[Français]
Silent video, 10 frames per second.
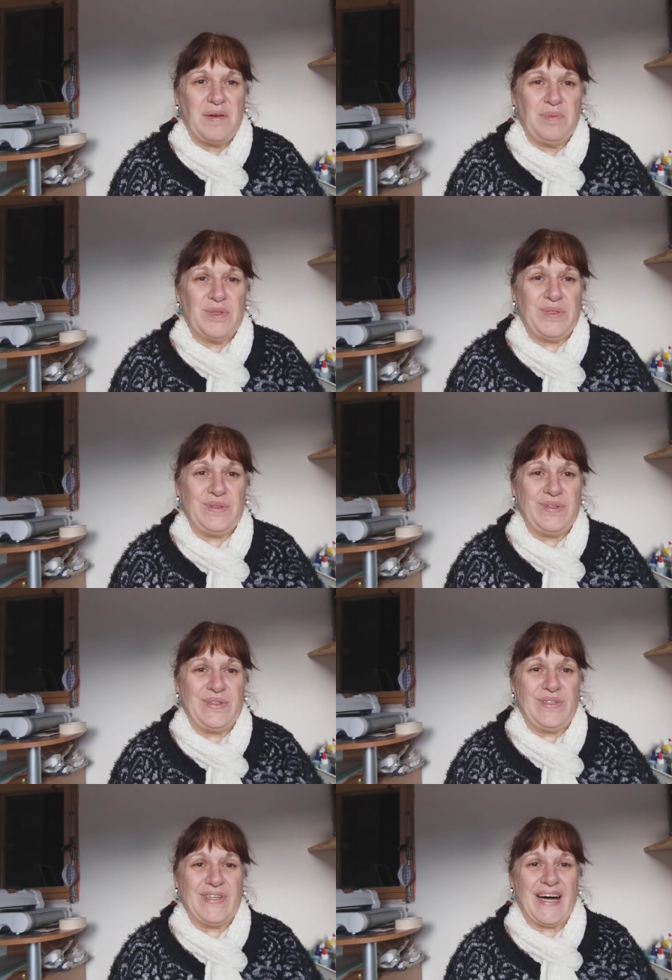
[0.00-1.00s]

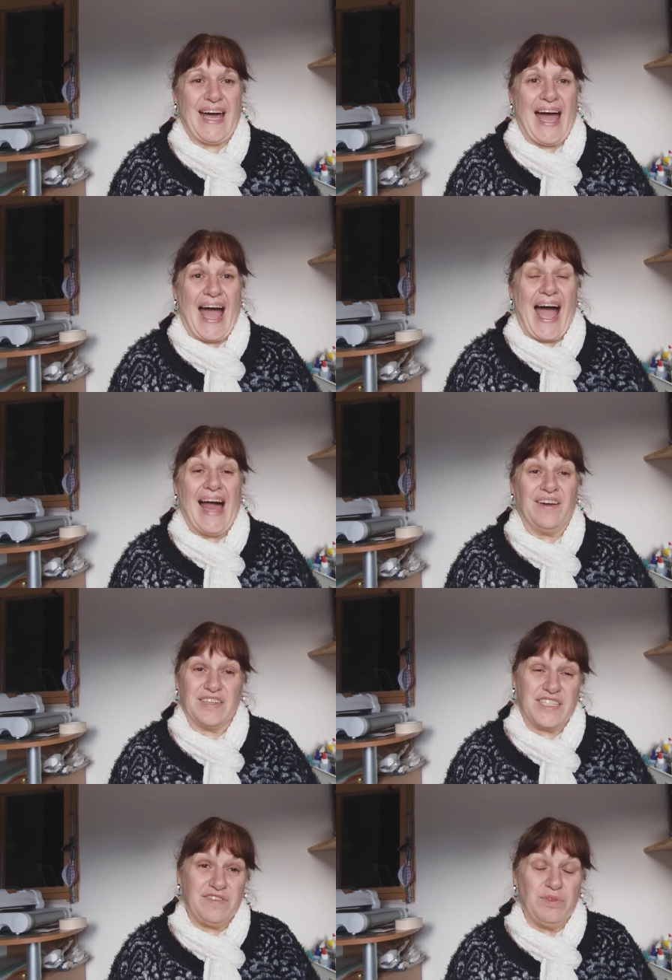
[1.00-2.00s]
Bonjour
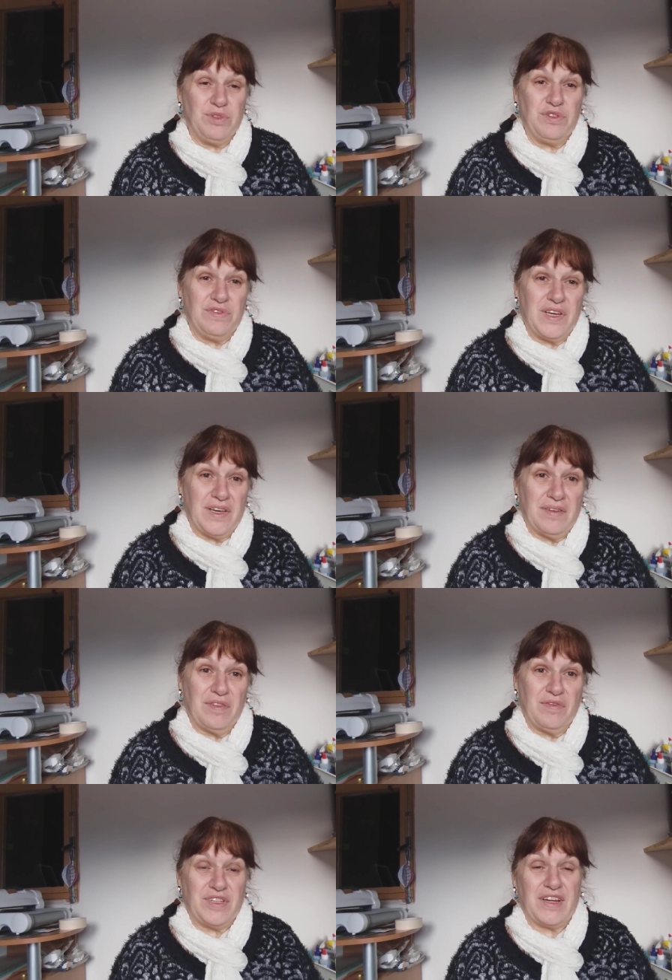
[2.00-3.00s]
Alors, si vous me suivez,
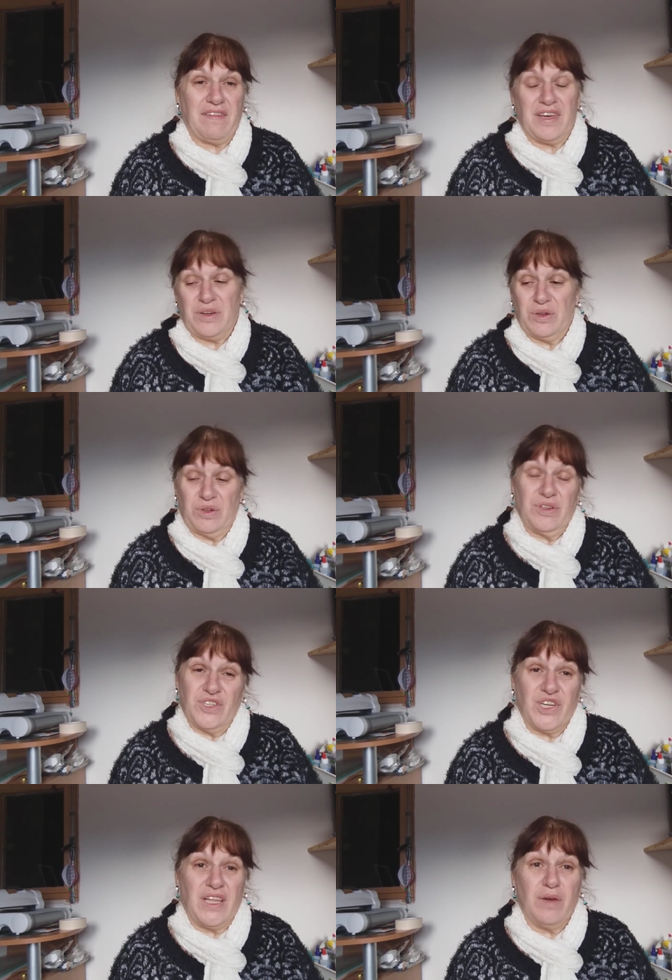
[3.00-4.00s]
vous savez que
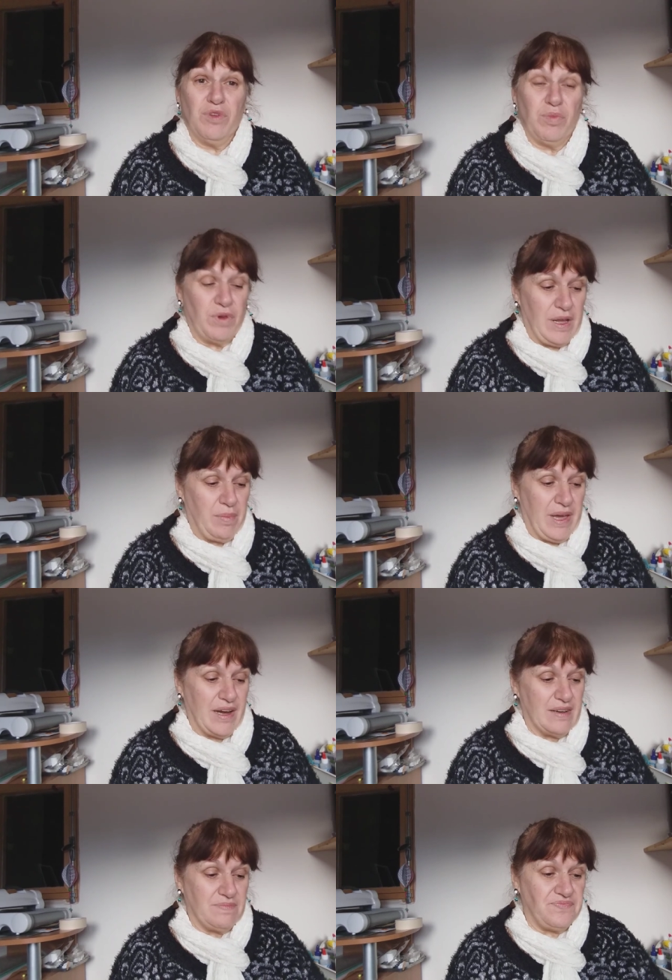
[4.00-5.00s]
j'ai un amour pour les
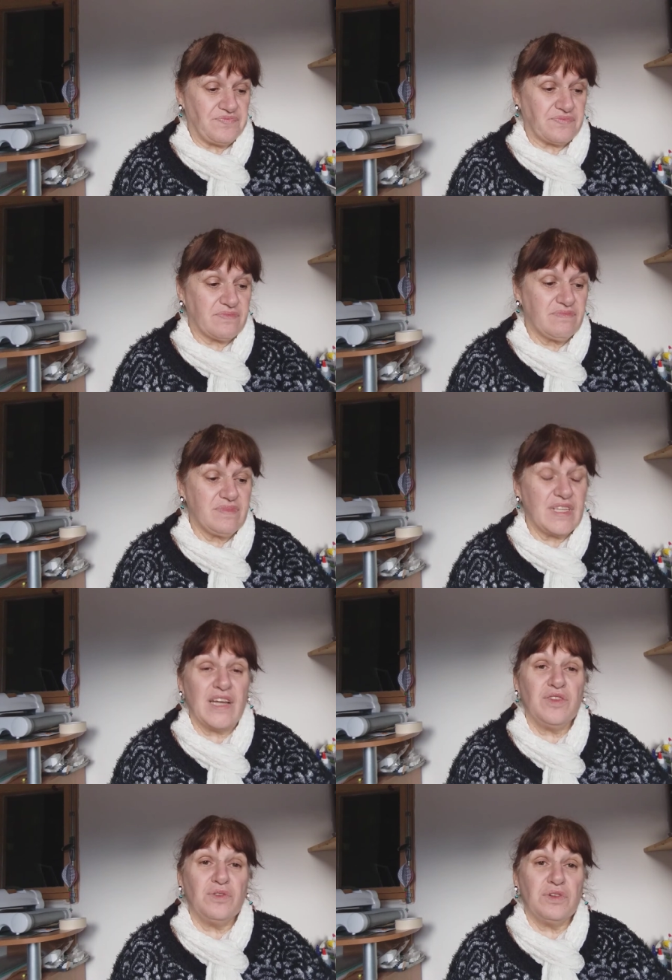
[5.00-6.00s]
perles.
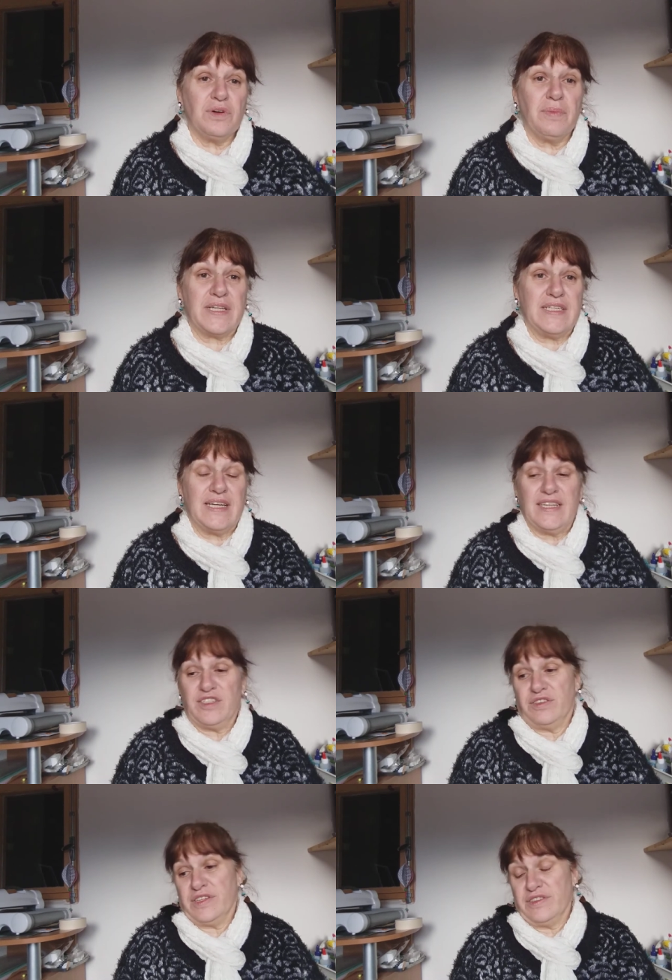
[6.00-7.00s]
Donc, comme Martine elle les
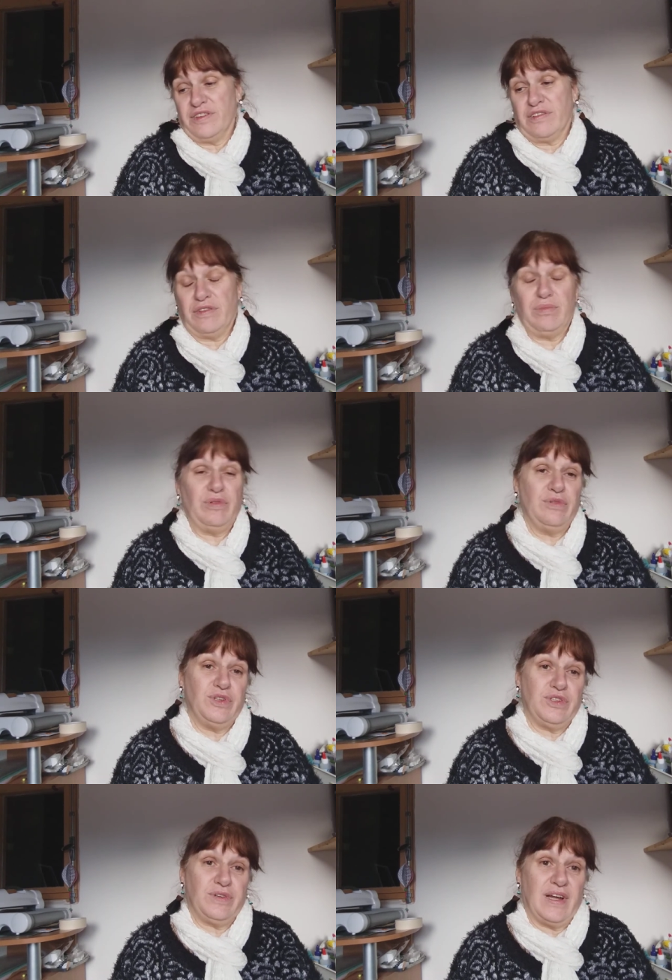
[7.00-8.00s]
saute en sortant du boulot,
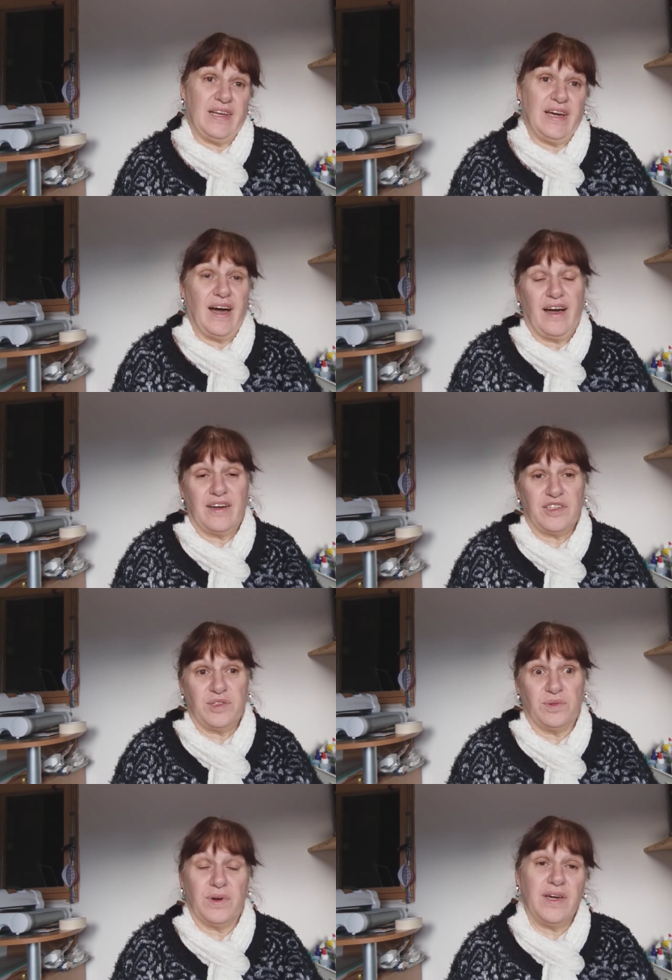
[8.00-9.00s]
je suis allée à
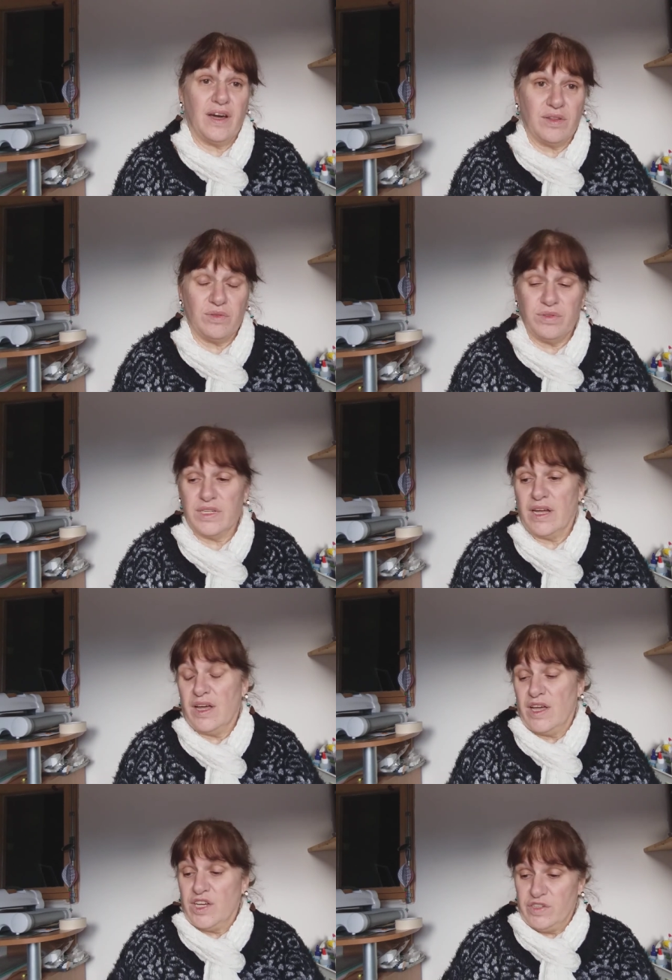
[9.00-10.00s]
Action et à Nose.
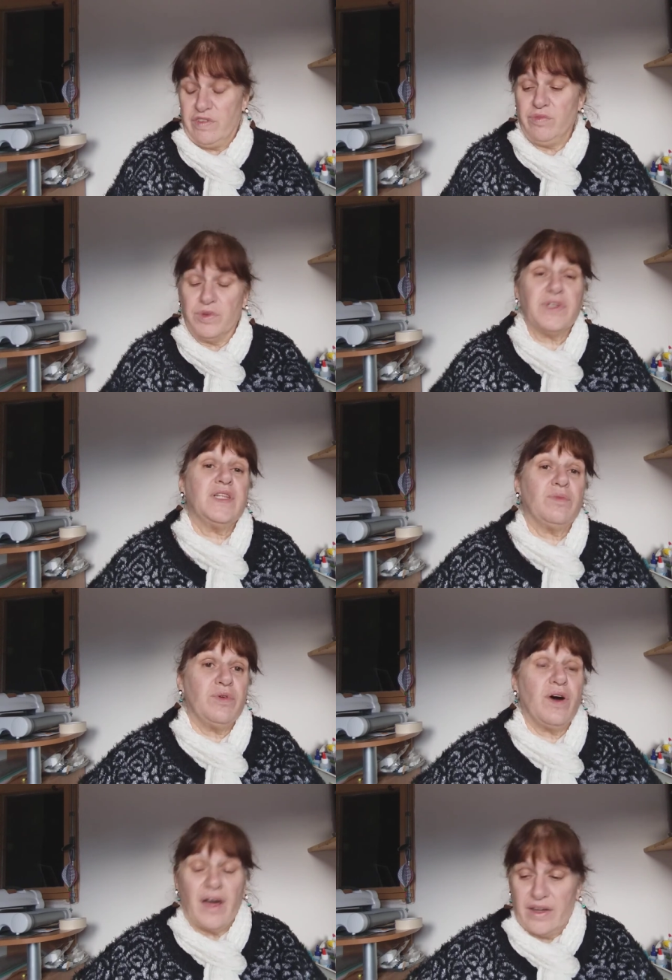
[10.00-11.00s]
Je vais vous montrer
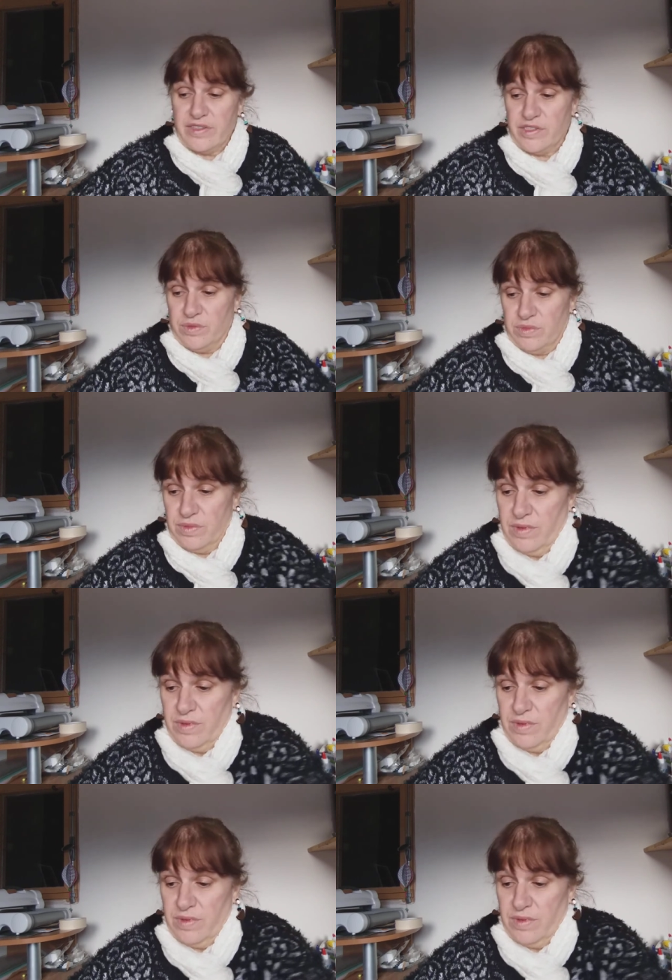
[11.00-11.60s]
d'abord Action.